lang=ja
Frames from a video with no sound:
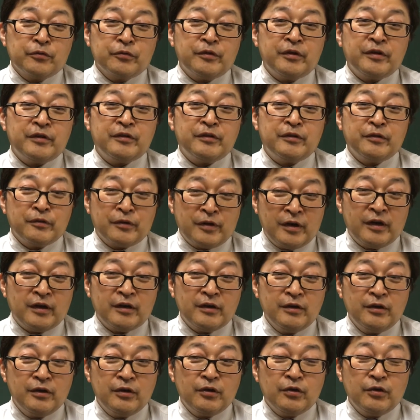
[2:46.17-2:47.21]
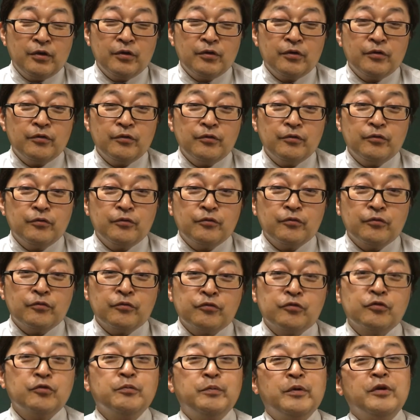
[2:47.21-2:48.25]
くりっていうか
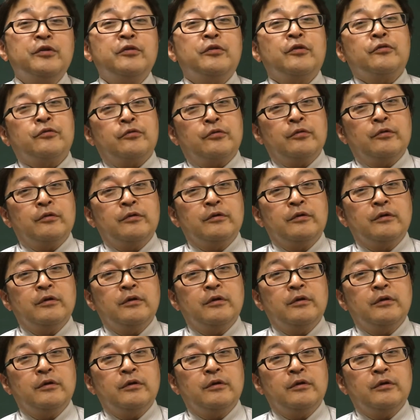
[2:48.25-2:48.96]
するべきですよ。